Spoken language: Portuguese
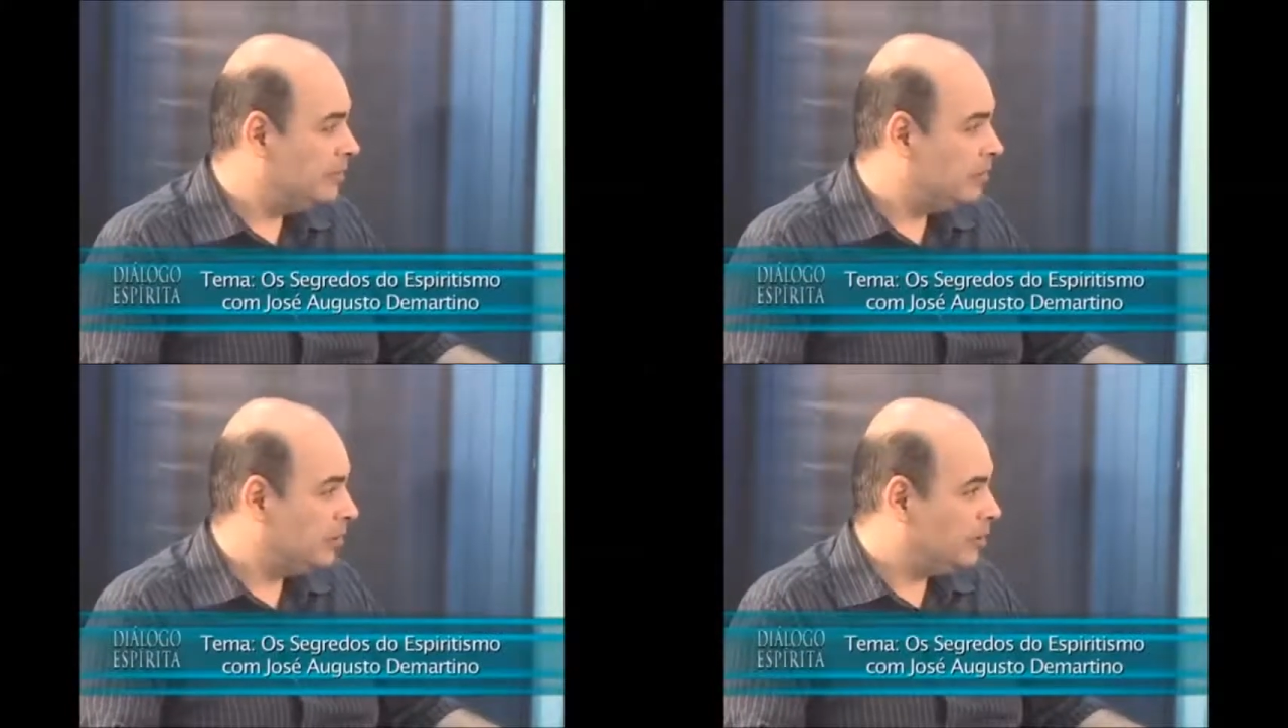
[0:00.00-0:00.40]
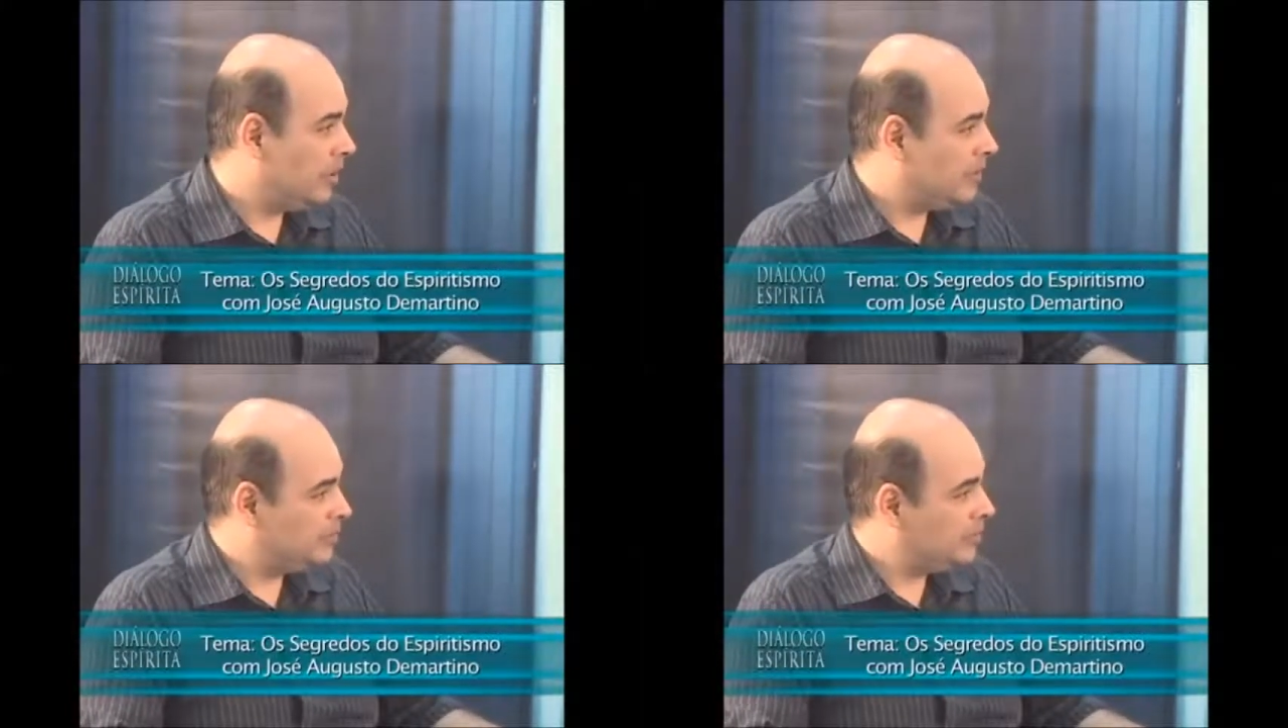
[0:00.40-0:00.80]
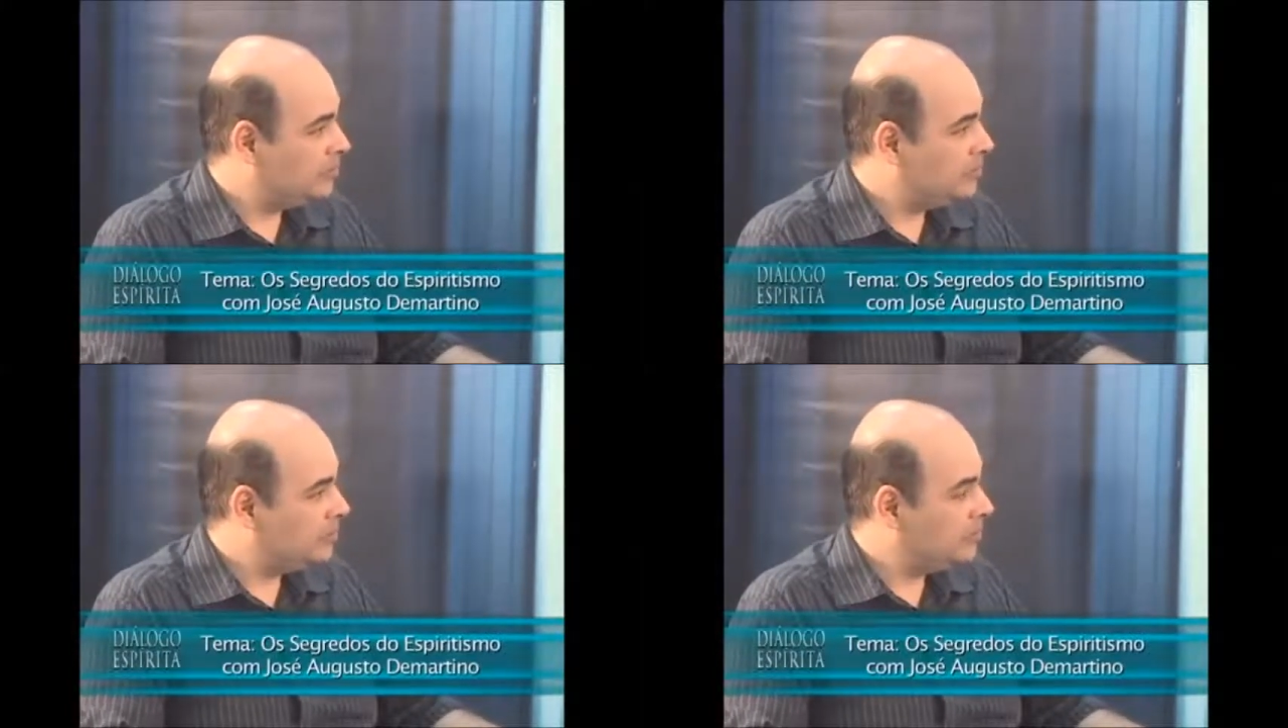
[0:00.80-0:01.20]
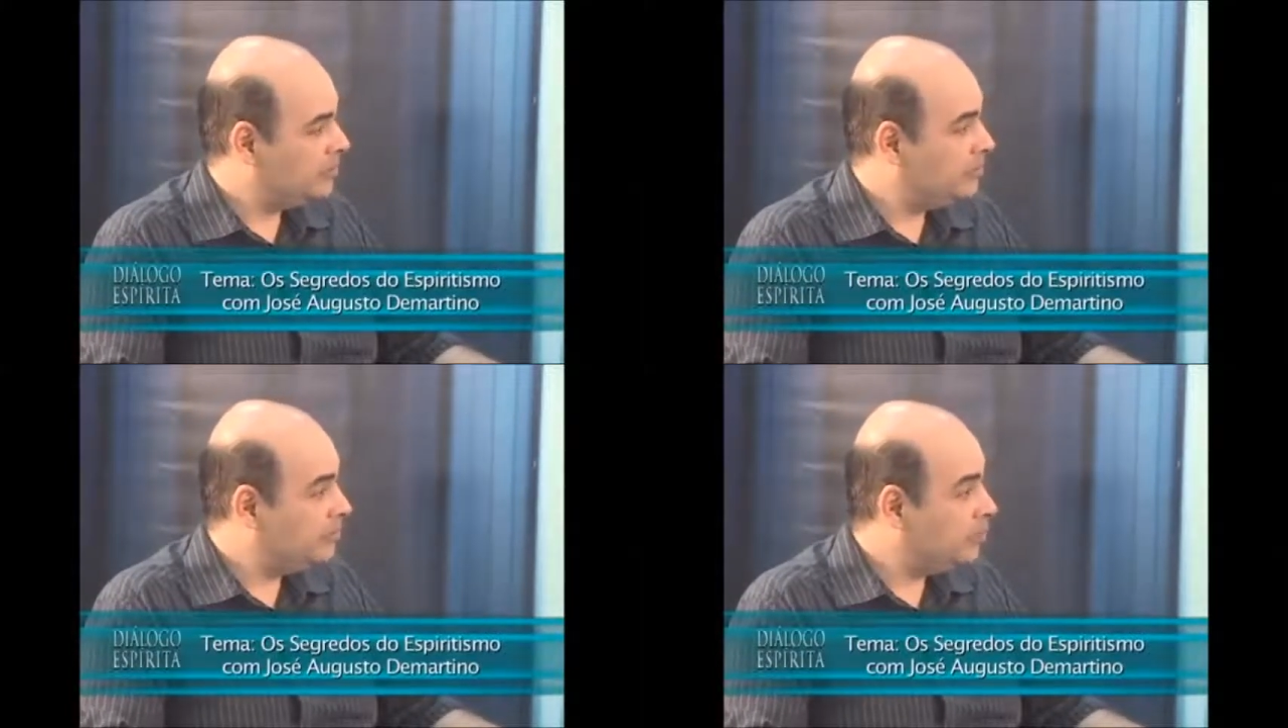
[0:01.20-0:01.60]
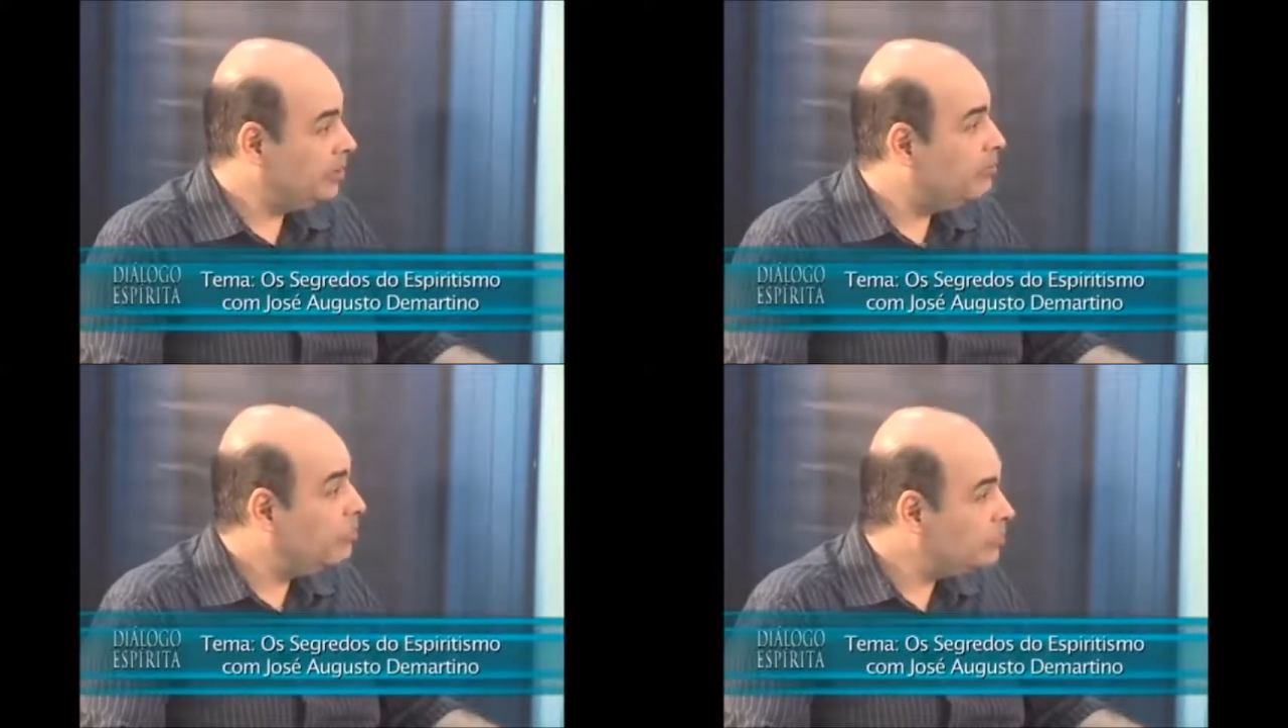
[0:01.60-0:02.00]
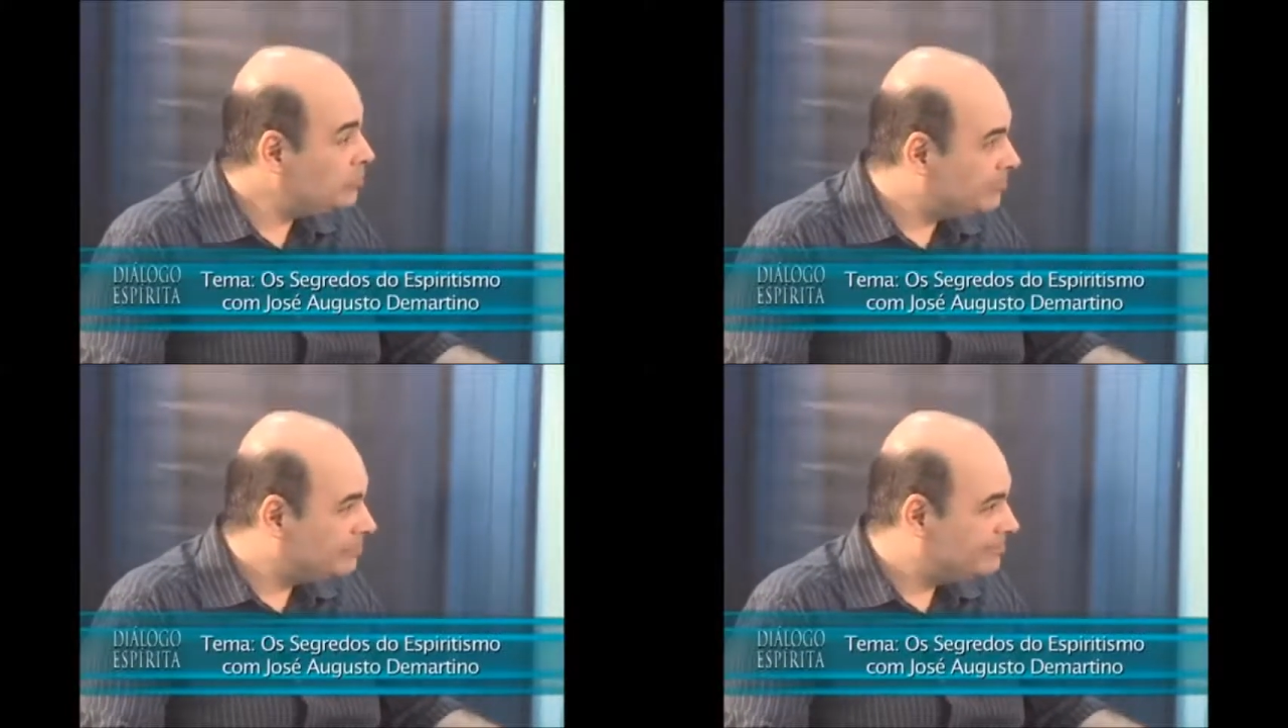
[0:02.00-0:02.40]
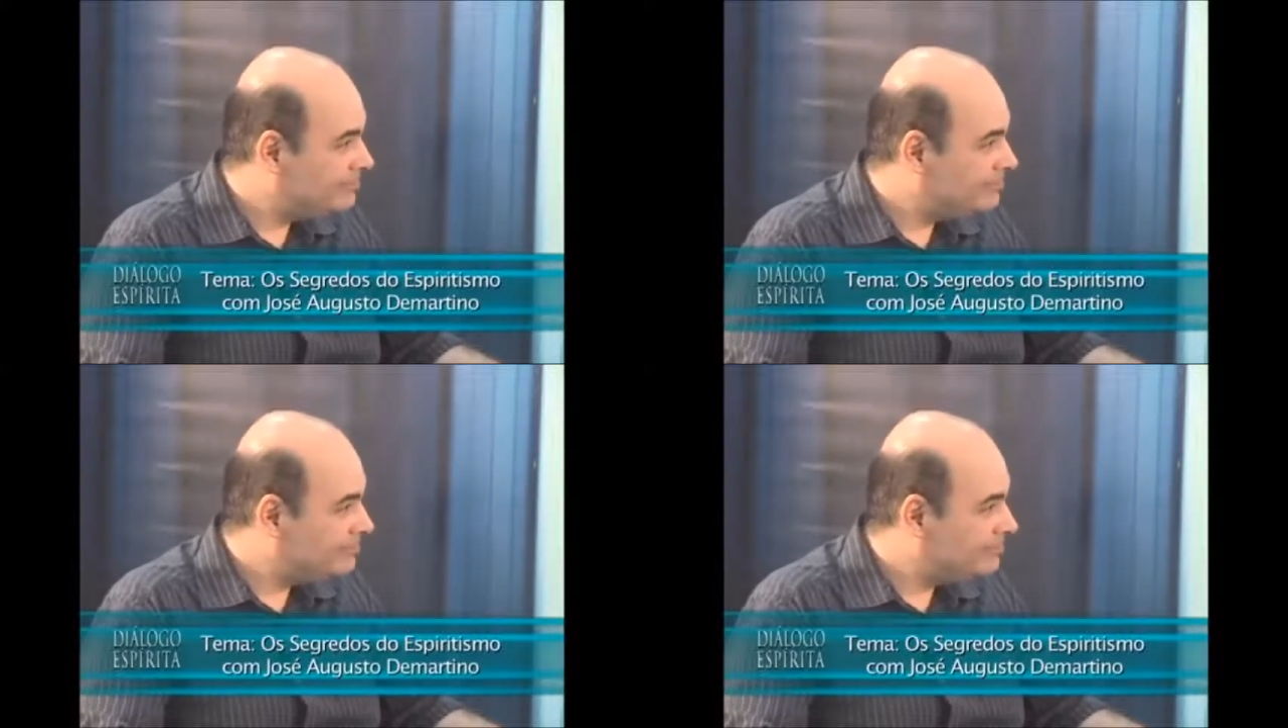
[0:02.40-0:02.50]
porque as pessoas estão agindo por impulso